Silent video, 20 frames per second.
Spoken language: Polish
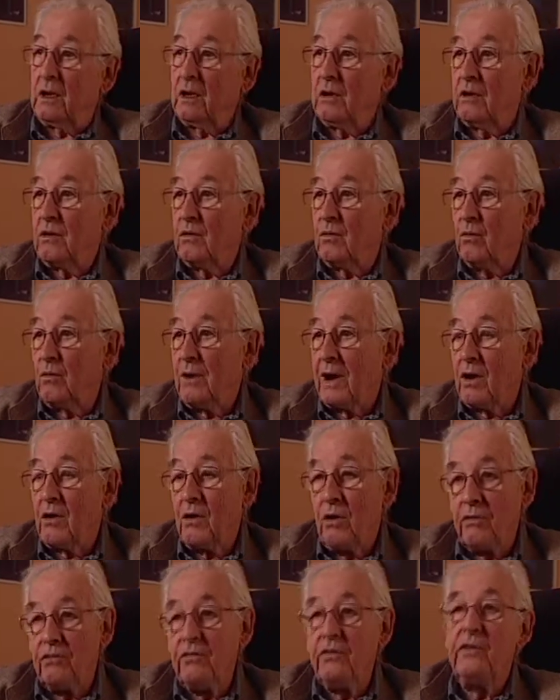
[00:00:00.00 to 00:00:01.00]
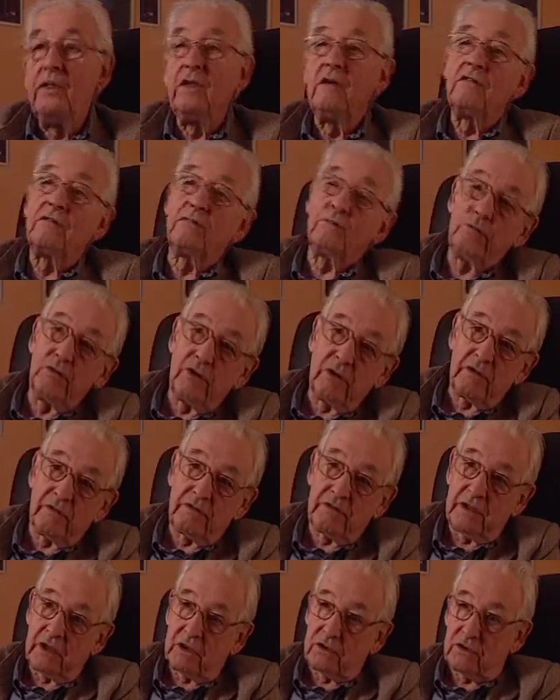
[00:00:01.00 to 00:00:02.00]
e, łagodny
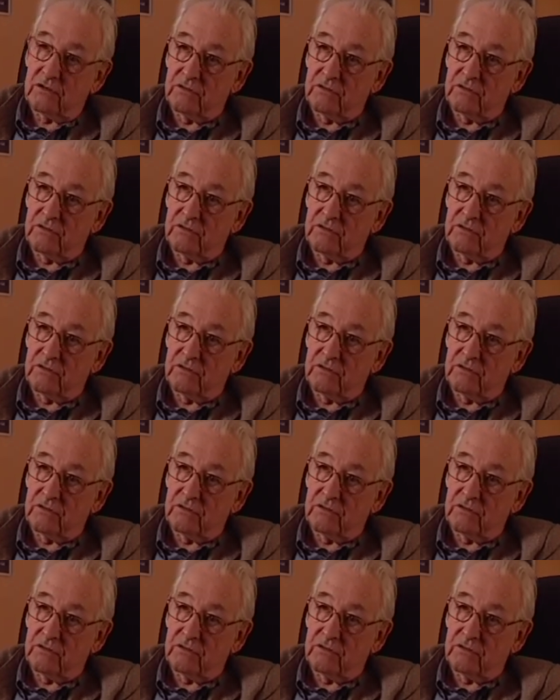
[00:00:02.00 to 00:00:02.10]
wpływ na